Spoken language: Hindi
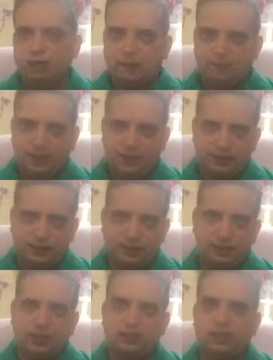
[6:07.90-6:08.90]
आप पहले तीन
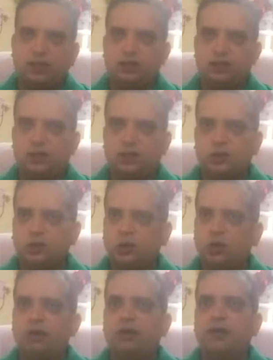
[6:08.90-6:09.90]
लगातार कर सकते हो
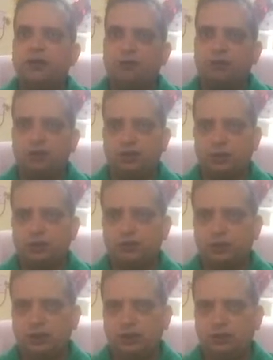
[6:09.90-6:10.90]
दो अल्टरनेटिव कर सकते हो
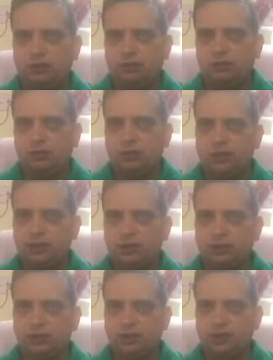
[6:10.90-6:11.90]
सेशन एक दिन
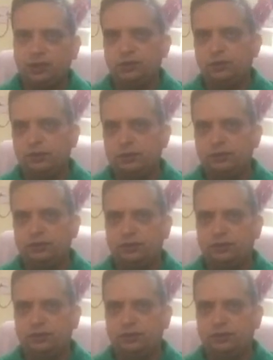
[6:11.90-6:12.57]
छोड़ के एक दिन छोड़ के